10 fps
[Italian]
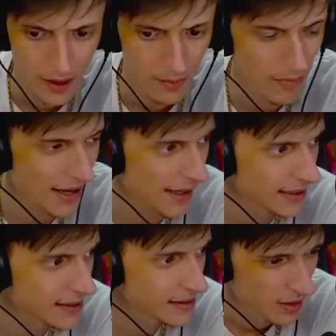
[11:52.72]

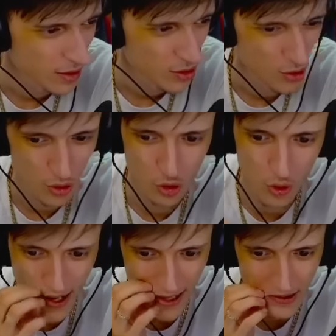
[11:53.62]
Barrels
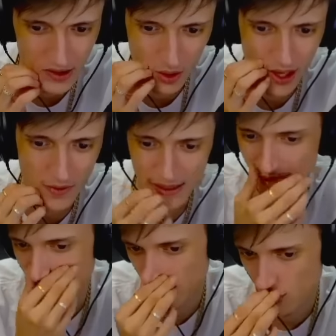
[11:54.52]
90. Ok, quindi
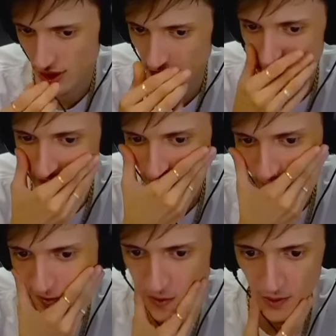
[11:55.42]
set generalmente non
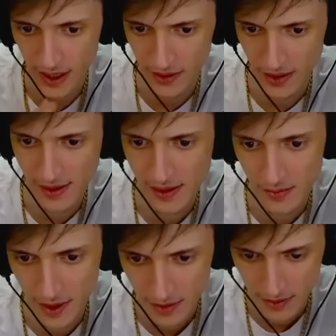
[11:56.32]
sono
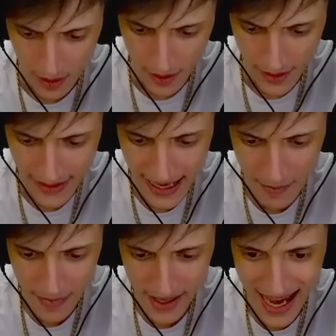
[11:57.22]
grandissimi.
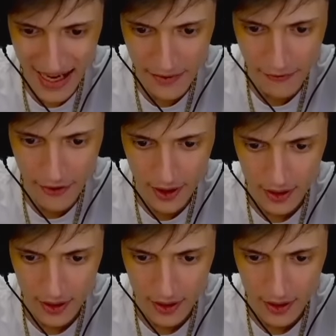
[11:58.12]
Gamma Knife.